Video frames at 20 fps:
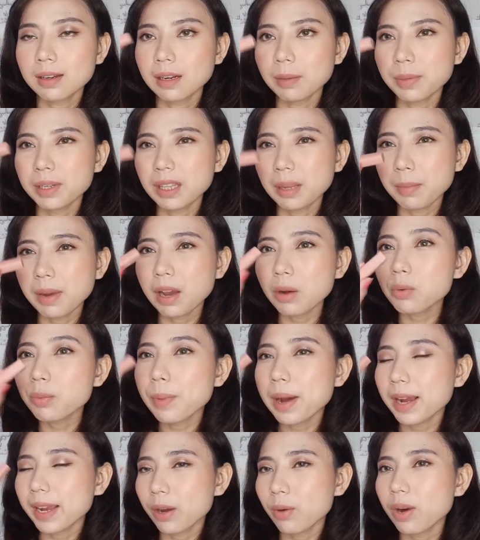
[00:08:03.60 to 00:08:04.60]
Nah pertama aku
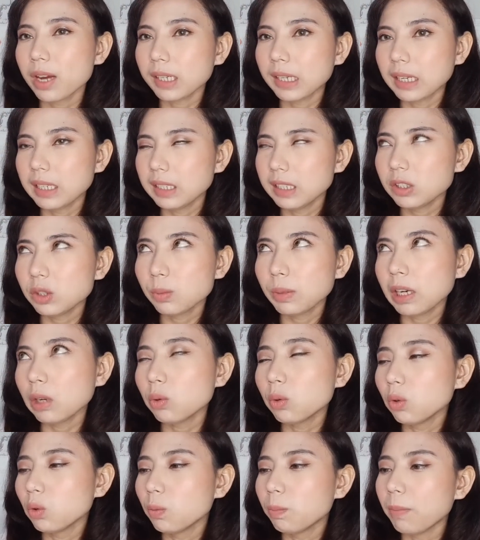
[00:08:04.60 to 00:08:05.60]
pakai warna ini, cuman
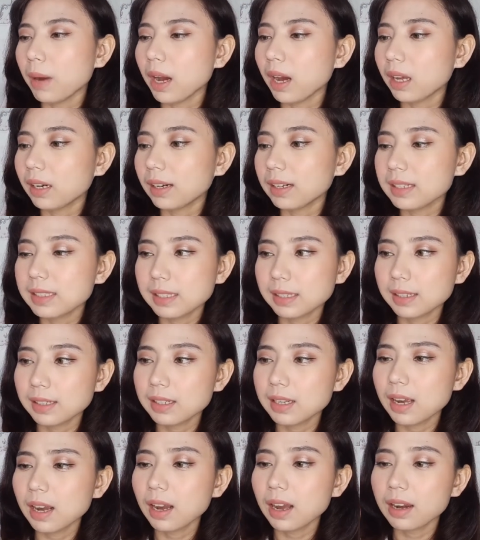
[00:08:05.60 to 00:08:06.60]
aku lupa karena di sini
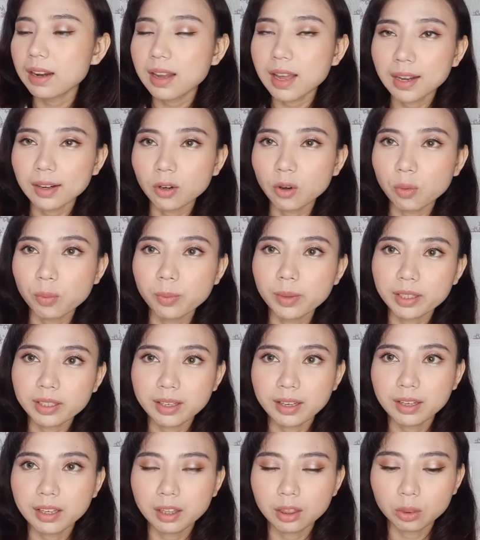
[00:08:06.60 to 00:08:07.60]
dia nggak ada
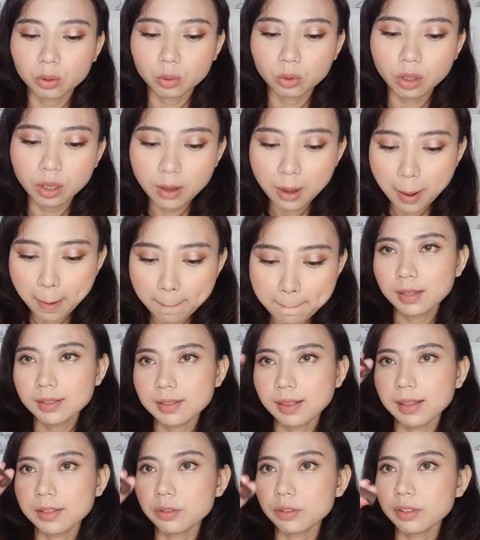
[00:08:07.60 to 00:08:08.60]
nomornya gitu.
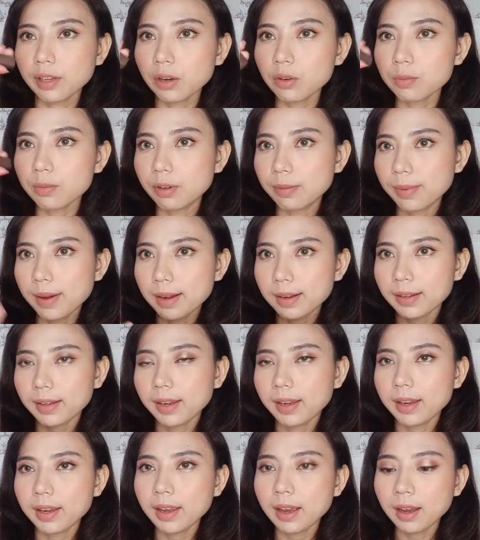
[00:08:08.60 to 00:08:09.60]
Selanjutnya aku mau
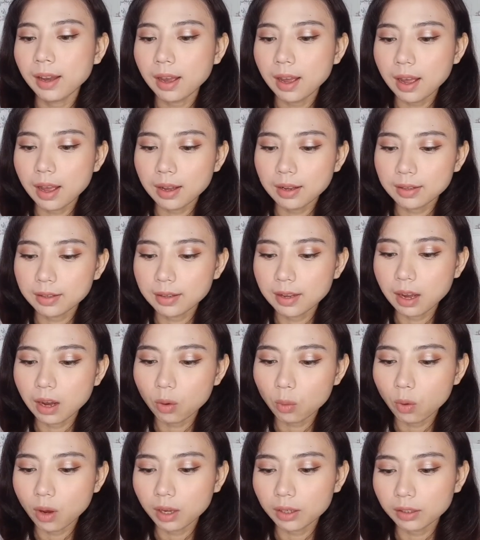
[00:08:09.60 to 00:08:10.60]
pakai yang agak
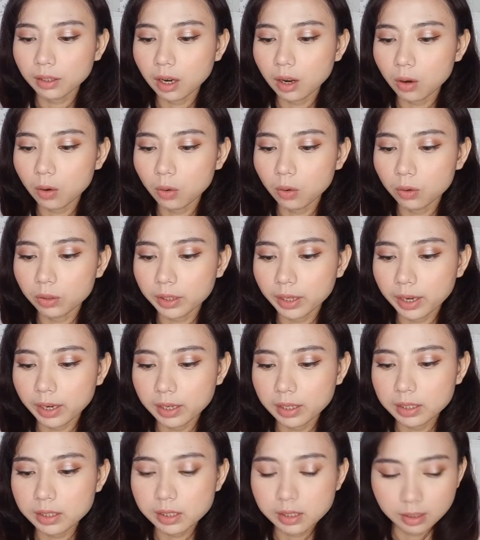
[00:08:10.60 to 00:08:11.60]
warna
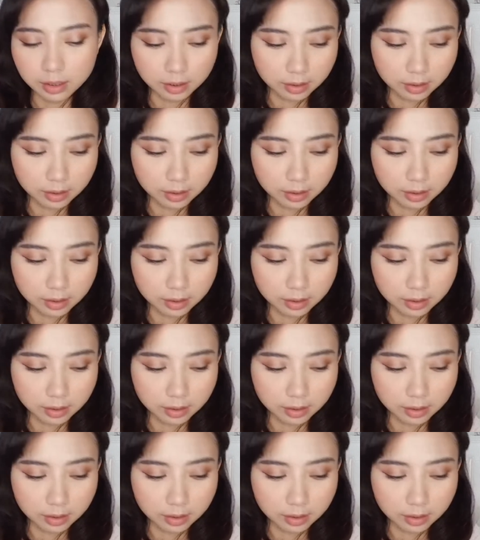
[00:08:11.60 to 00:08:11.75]
orange.